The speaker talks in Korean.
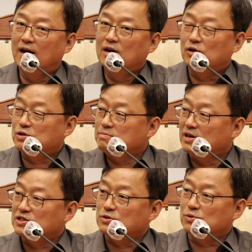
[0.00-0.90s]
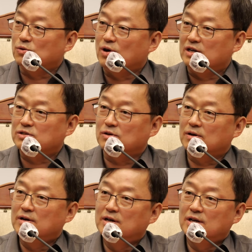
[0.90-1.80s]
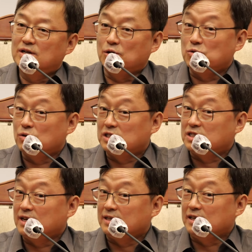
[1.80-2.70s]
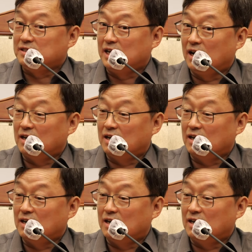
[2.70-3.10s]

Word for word: 어떤 방식으로 과학적 연구가 진행되느냐,